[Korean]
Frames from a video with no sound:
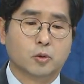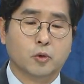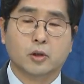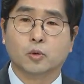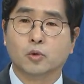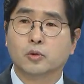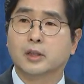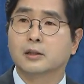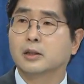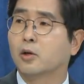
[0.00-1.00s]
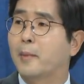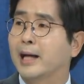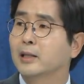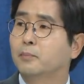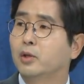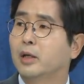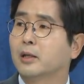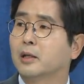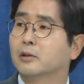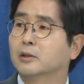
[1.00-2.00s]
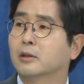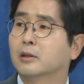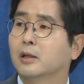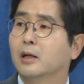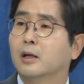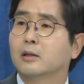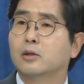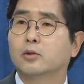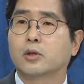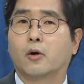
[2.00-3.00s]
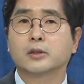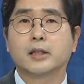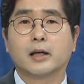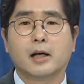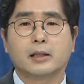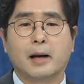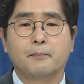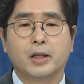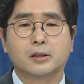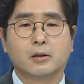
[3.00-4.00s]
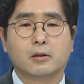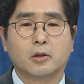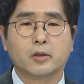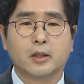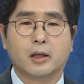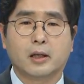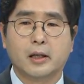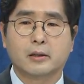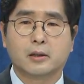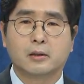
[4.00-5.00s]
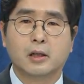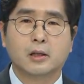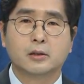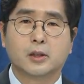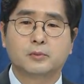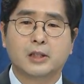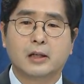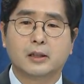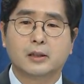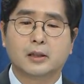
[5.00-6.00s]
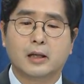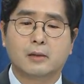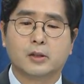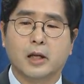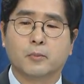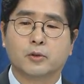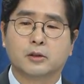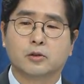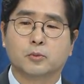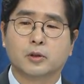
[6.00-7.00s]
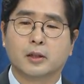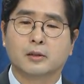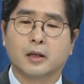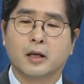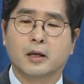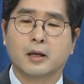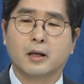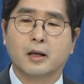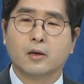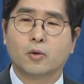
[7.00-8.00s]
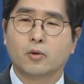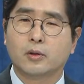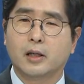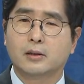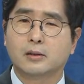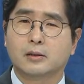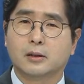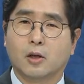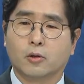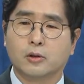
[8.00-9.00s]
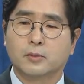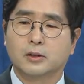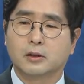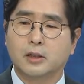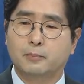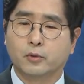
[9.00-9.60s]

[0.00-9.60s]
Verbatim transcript: 오히려 노동자들이 더 많이 필요하게 된 거죠. 음. 그리고 경제가 나빠질 거라고 생각해서 쉽사리 사람을 내보내지도 못하는 게 코로나를 겪으면서 사부